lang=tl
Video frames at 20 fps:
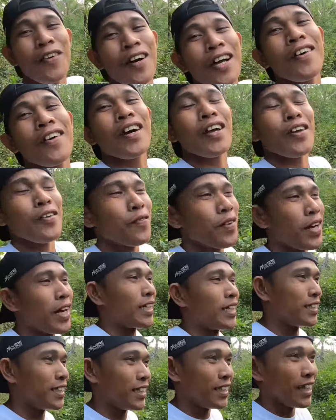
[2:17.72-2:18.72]
ko kayo ngayon mga
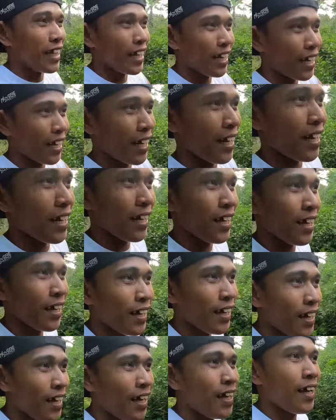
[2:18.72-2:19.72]
kasinag
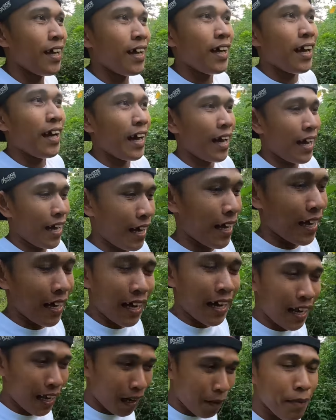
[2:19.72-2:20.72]

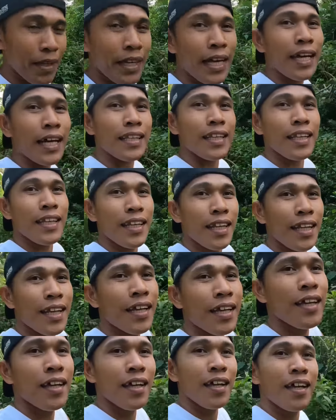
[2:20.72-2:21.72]
ah, alamin natin
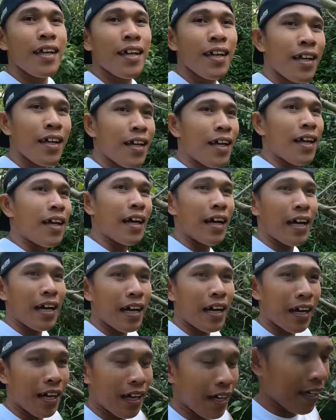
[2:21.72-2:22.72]

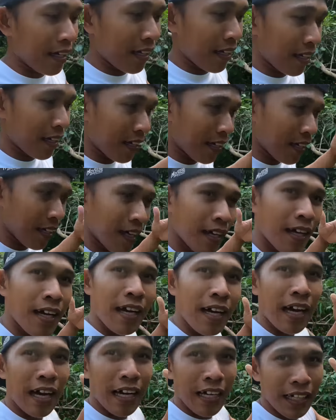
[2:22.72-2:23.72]
ah,
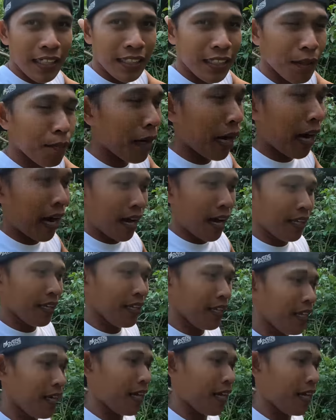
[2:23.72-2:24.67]
hanggang sa makaani